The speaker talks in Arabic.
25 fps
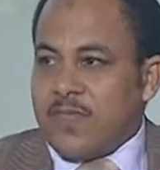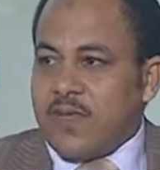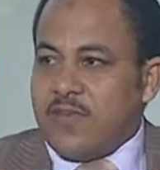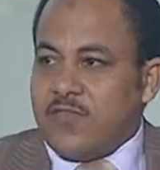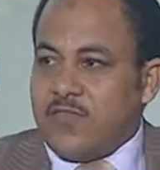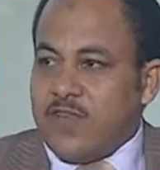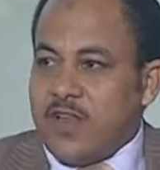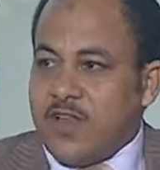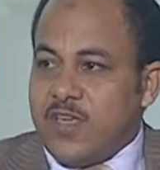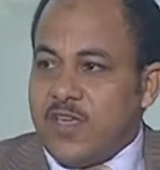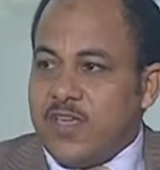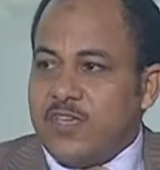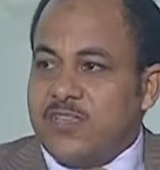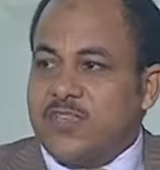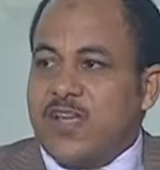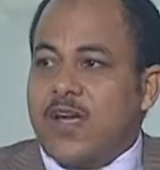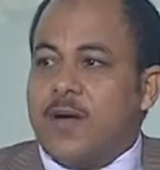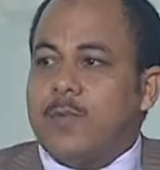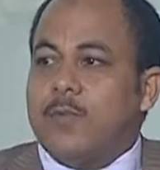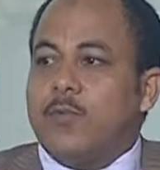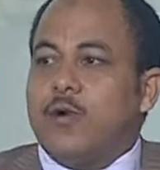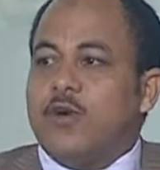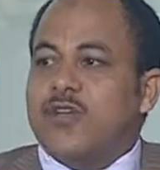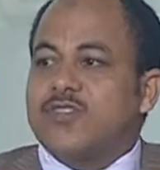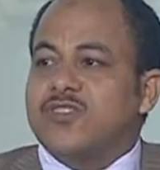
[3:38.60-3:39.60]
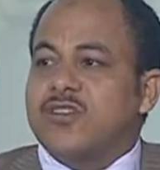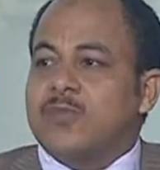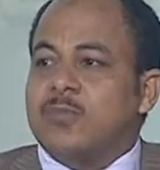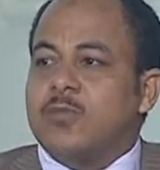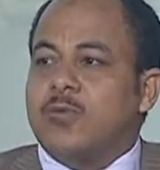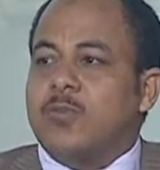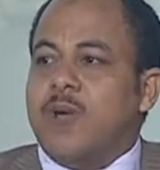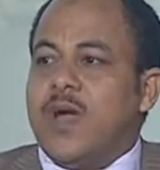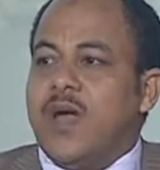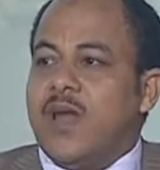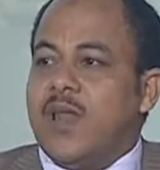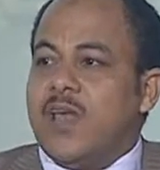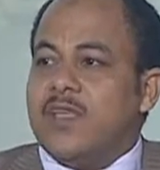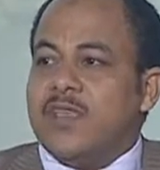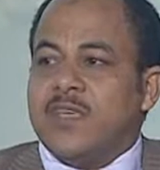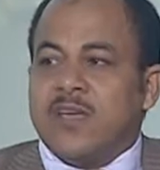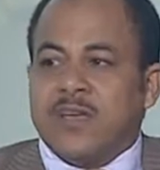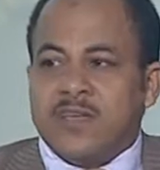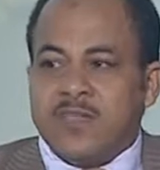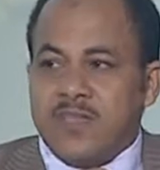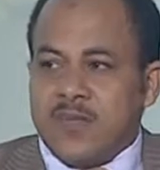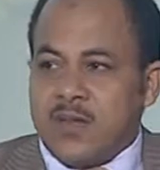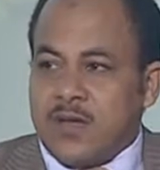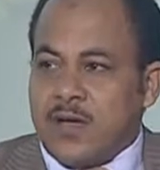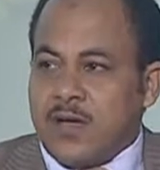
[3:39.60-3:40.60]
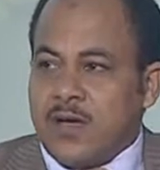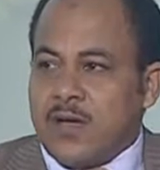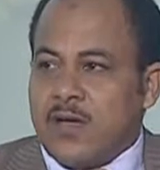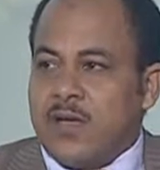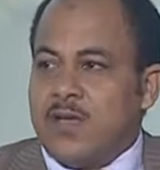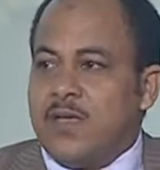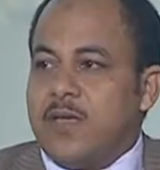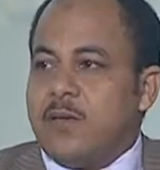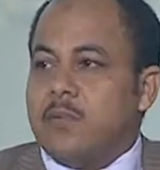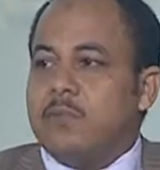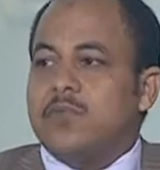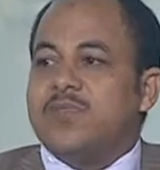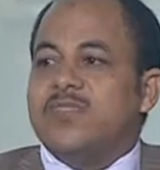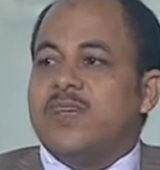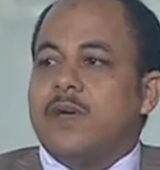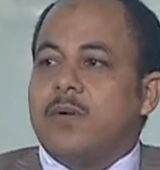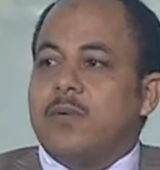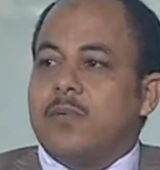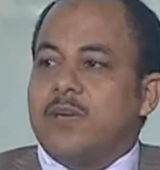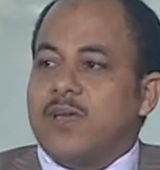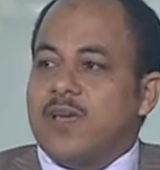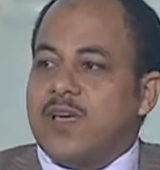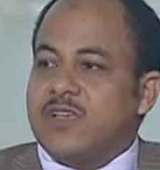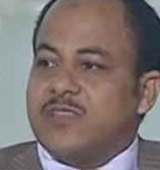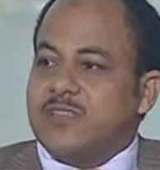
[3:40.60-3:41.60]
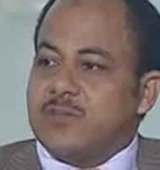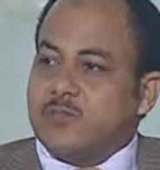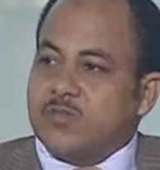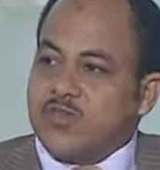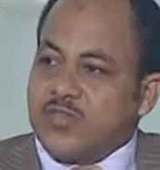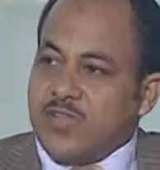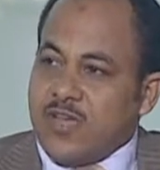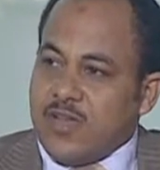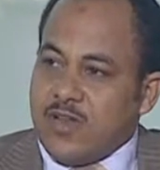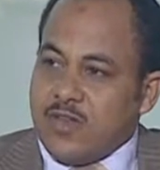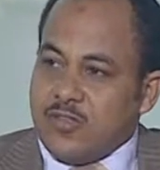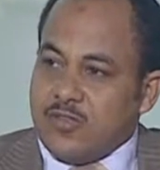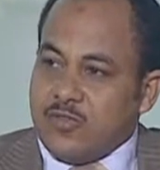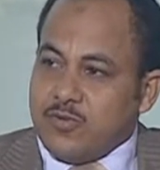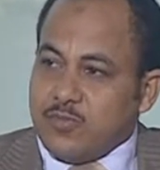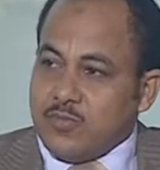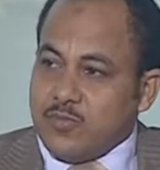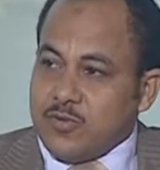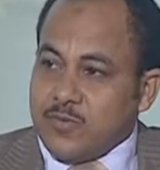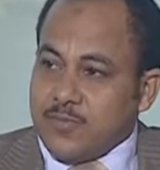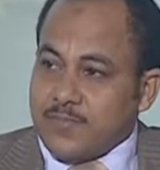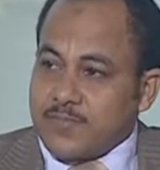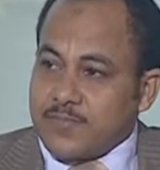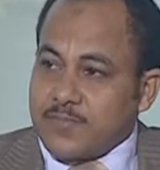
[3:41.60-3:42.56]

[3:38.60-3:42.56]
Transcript: في الجيزه معظمهم حالات اختناق بسبب الغاز المسيل للدموع